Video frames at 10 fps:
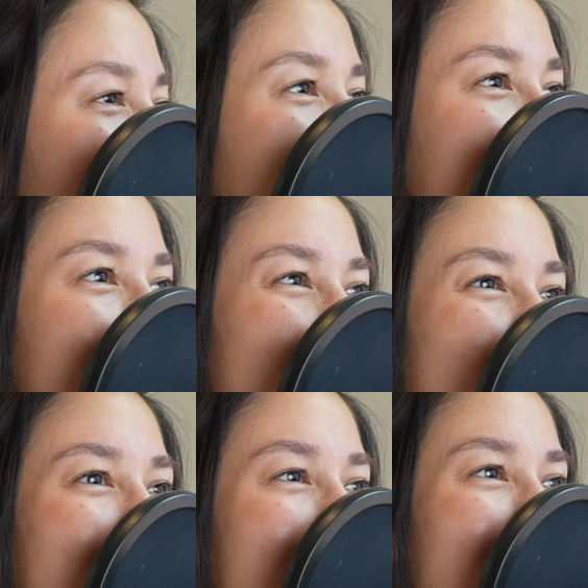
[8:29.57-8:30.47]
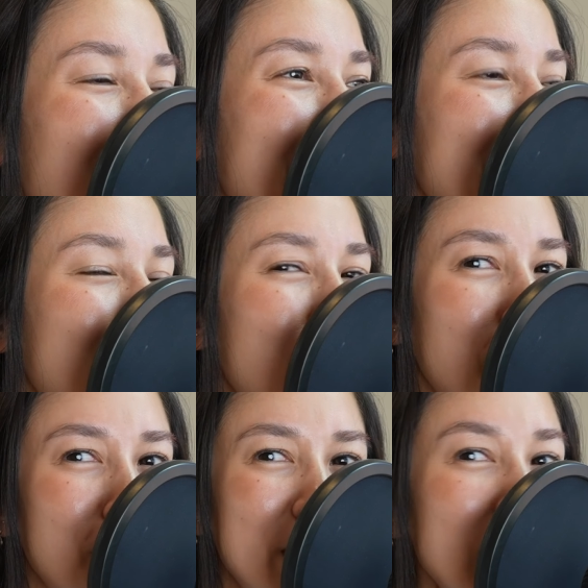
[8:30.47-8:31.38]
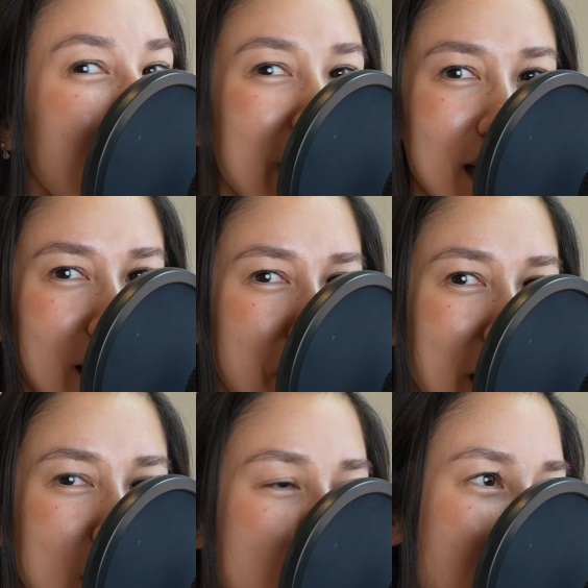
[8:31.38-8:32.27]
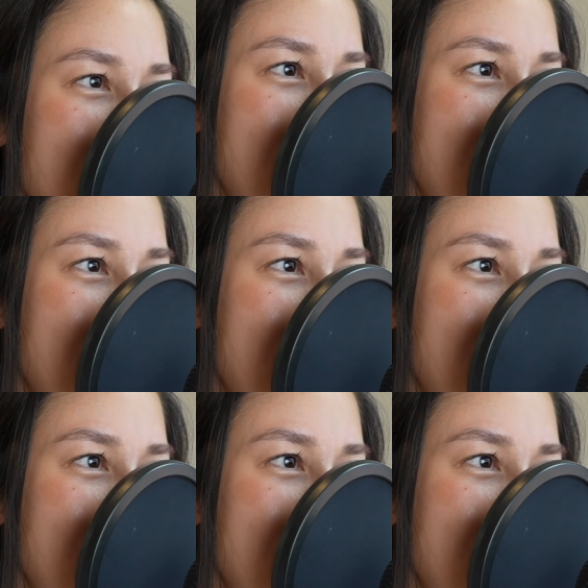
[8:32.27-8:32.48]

vete una típica película